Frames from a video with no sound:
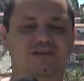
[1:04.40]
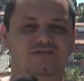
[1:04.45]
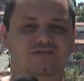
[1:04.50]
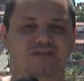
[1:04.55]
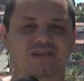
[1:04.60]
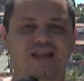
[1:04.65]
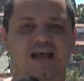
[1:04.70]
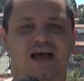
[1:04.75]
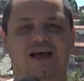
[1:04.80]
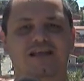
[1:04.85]
anos
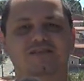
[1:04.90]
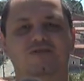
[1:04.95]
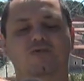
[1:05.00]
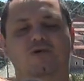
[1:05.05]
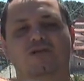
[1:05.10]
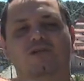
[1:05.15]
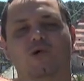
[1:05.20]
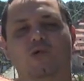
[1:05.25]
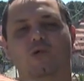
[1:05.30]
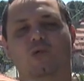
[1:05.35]
de idade,
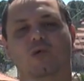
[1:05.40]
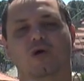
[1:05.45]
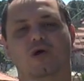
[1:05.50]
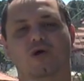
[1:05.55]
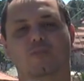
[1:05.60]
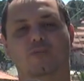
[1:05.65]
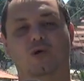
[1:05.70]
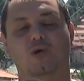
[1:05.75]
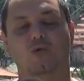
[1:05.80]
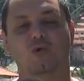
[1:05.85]
quando eu
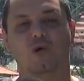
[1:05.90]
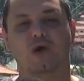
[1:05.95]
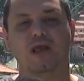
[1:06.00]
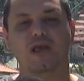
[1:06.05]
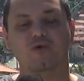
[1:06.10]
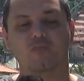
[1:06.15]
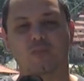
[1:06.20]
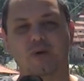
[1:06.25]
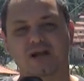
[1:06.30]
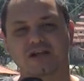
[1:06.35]

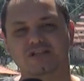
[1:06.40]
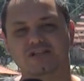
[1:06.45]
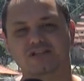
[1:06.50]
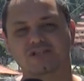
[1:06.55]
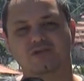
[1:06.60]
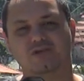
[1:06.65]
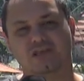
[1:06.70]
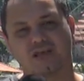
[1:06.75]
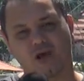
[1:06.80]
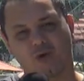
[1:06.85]
procurei um
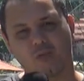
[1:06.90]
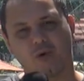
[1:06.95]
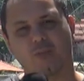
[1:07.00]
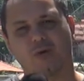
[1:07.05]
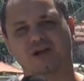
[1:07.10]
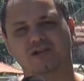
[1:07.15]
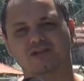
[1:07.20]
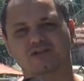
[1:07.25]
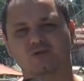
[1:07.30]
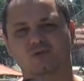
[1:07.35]
partido que é o meu
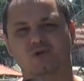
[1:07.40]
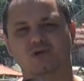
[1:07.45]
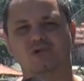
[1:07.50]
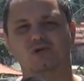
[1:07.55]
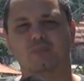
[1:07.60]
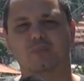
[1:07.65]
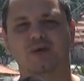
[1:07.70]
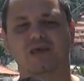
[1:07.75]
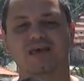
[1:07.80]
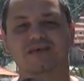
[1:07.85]
partido
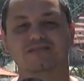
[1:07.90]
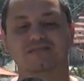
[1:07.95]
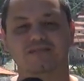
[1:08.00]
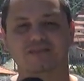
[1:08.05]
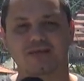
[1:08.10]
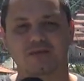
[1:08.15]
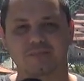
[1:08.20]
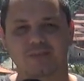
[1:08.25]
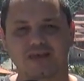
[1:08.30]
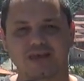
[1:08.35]
hoje, o
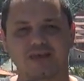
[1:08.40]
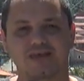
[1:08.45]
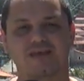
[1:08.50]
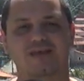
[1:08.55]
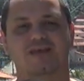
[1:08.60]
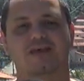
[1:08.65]
PSDB,